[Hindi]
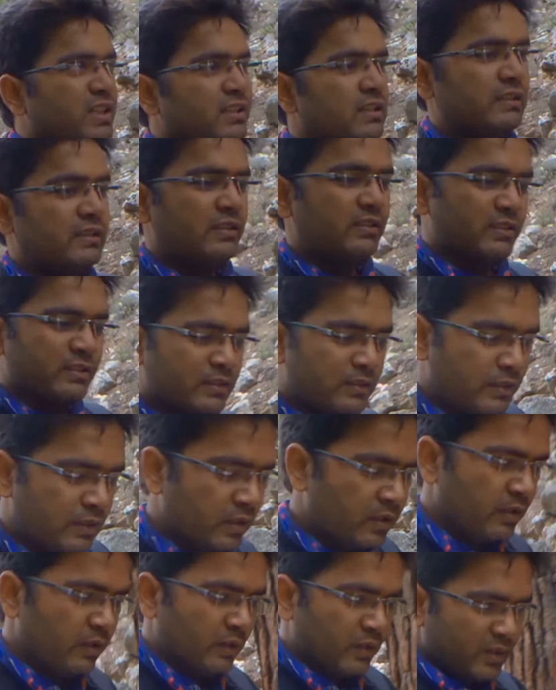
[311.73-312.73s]
है
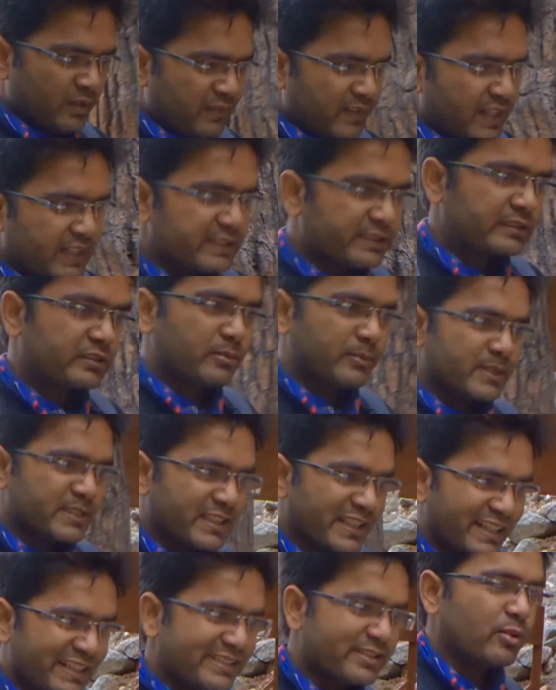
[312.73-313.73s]
वहाँ तक तो मैं
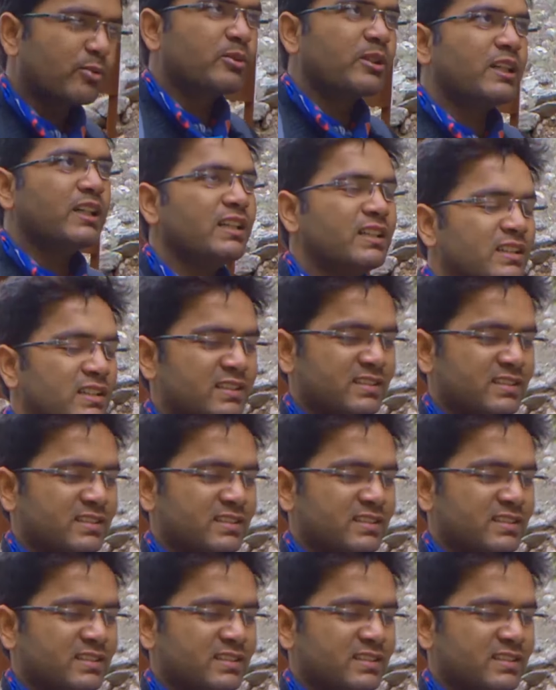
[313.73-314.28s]
चला ही जाऊँगा